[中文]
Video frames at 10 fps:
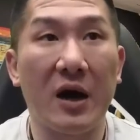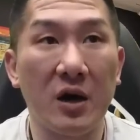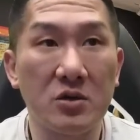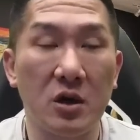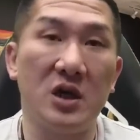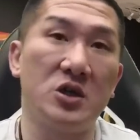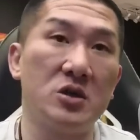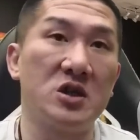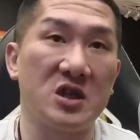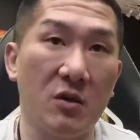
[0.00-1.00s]
哦，所以就
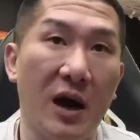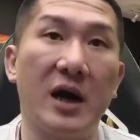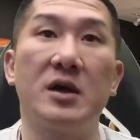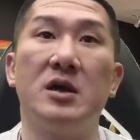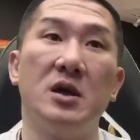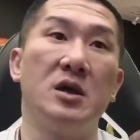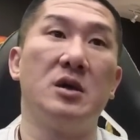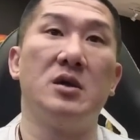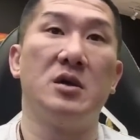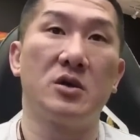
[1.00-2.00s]
是希望，
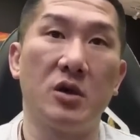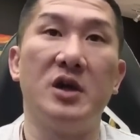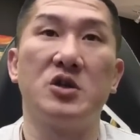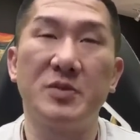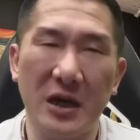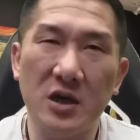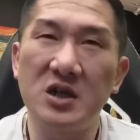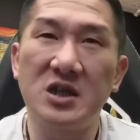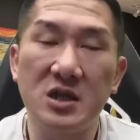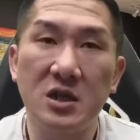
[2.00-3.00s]
对，就比较可惜。